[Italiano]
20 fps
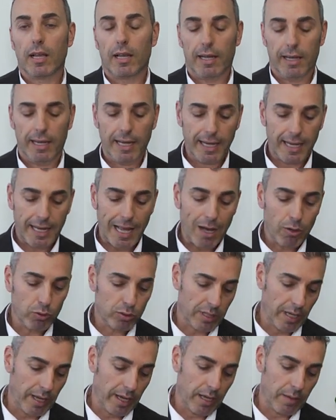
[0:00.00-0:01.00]
Le
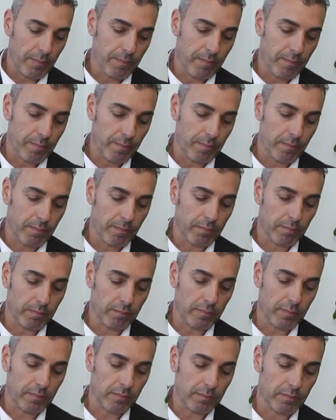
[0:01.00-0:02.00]
cause mh,
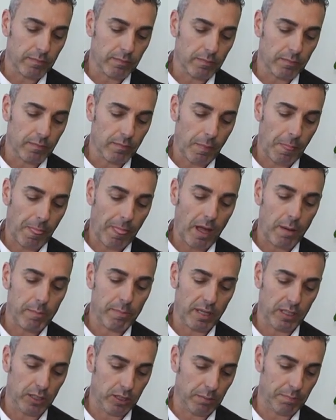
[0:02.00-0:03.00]
mm,
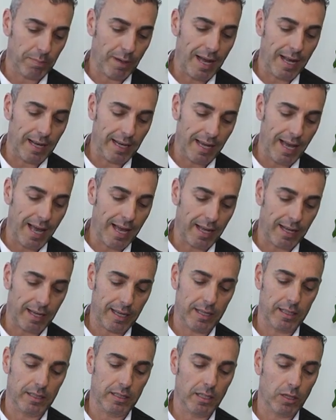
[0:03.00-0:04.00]
principali
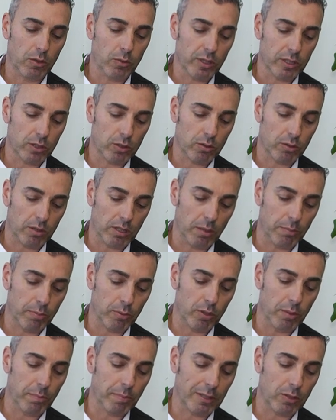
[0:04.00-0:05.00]
anche di questo tipo
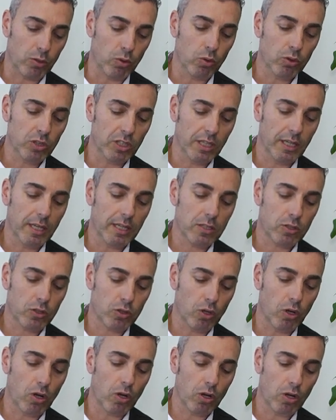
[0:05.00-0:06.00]
di patologie
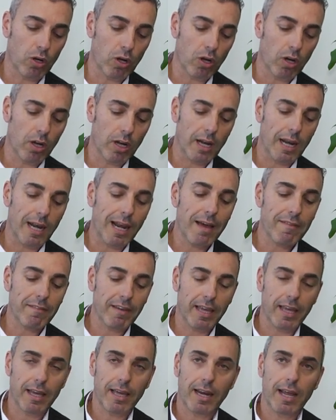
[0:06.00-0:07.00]
sono
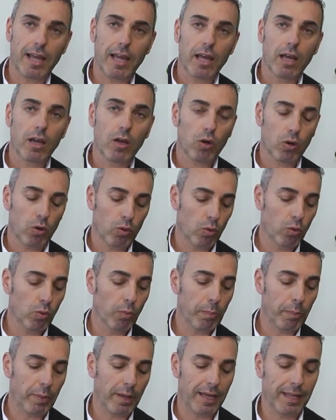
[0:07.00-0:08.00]
l'avere
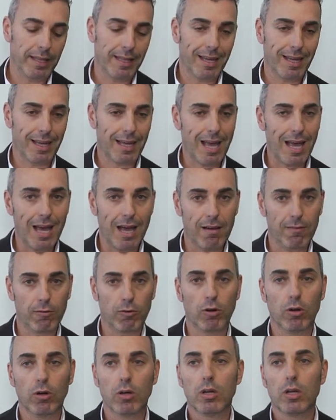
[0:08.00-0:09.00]
un piede
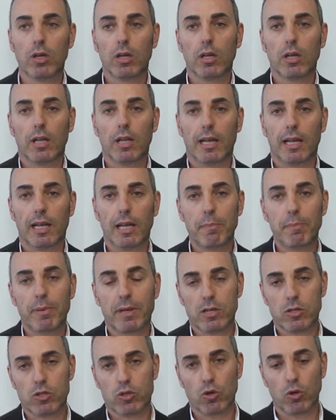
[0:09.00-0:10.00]
cavo. Le
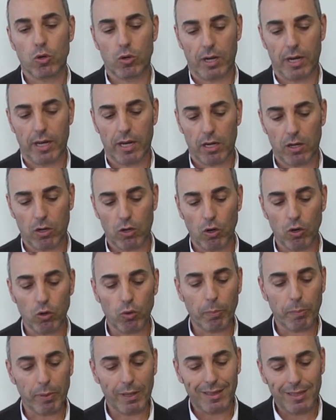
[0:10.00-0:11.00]
persone con
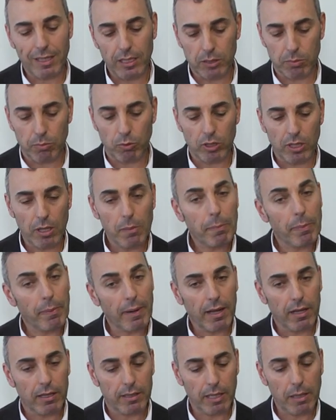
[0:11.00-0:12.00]
un piattismo del,
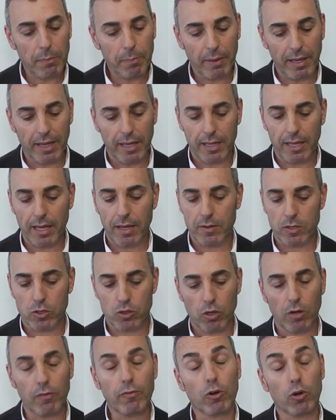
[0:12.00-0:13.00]
del, piede
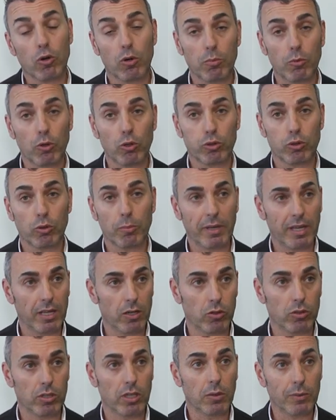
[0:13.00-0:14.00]
soffrono molto
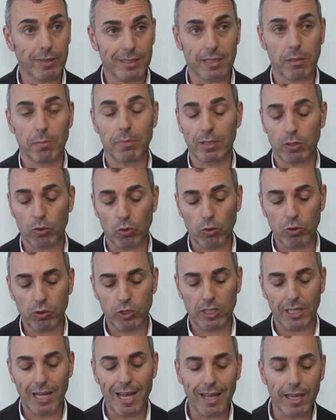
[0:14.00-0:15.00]
meno di questa
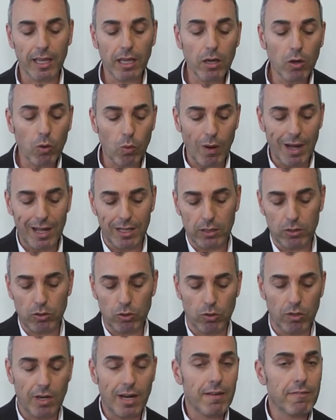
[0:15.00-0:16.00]
patologia in
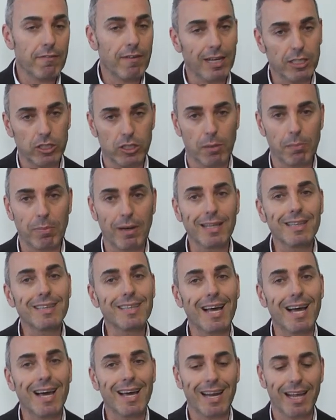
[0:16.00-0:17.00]
quanto la fascia
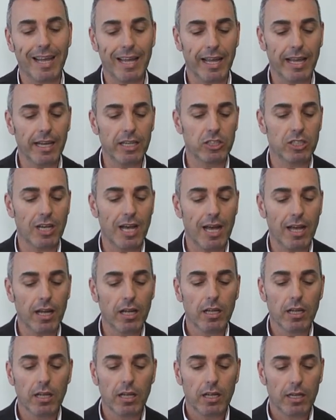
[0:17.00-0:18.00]
plantare è
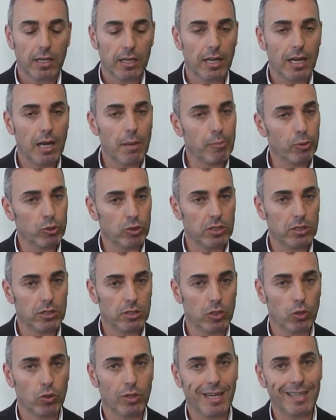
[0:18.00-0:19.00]
già nella
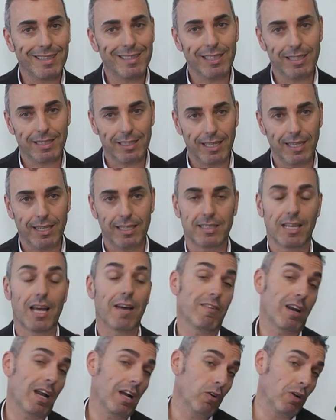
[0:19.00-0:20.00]
posizione detesa,
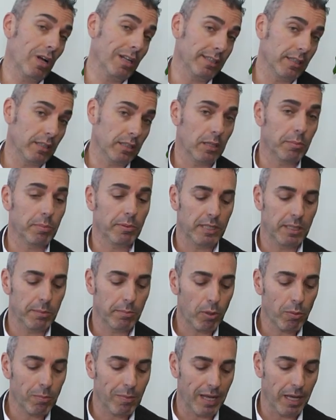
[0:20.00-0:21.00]
avranno altri tipi di
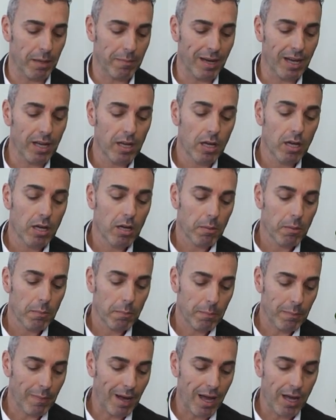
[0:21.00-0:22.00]
problema,
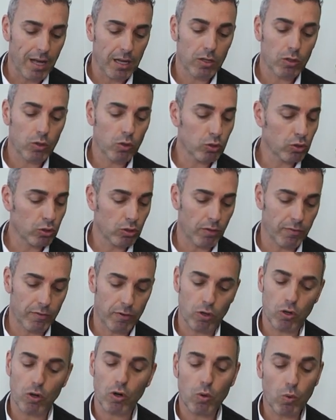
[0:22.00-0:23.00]
ma non
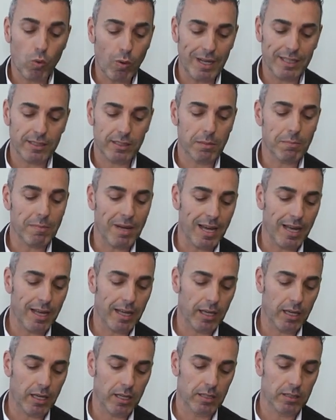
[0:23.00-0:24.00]
soffrono quasi
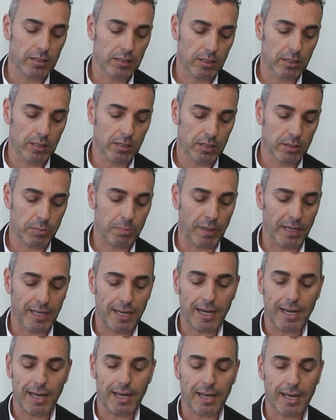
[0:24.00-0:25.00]
mai di
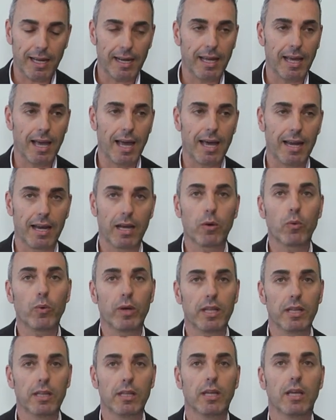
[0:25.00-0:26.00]
spina calcaneare,
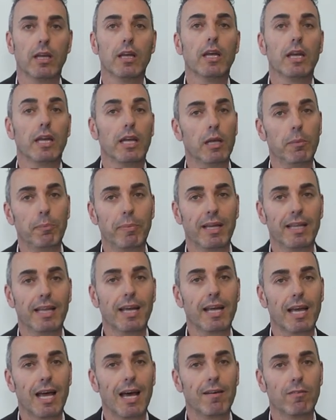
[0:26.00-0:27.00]
quindi il
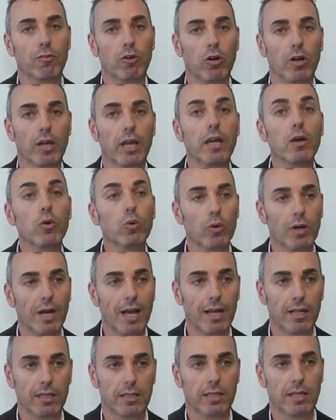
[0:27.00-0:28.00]
piede cavo è
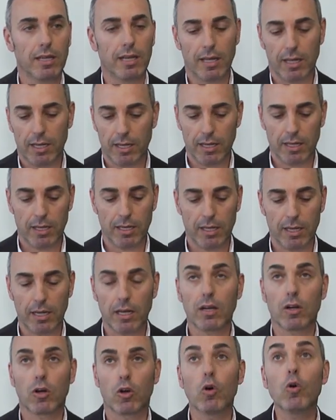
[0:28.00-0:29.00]
una
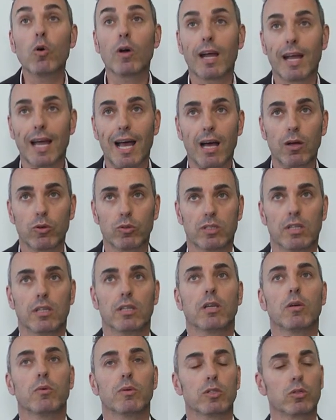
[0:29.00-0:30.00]
delle concause
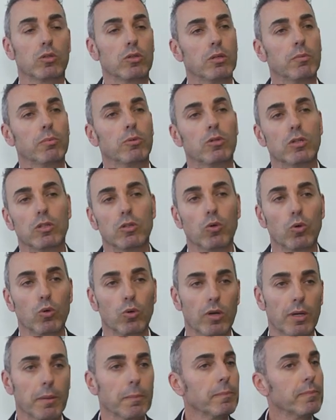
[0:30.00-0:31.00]
di questo tipo di
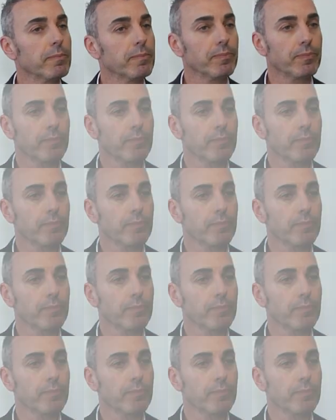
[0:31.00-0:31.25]
dolore.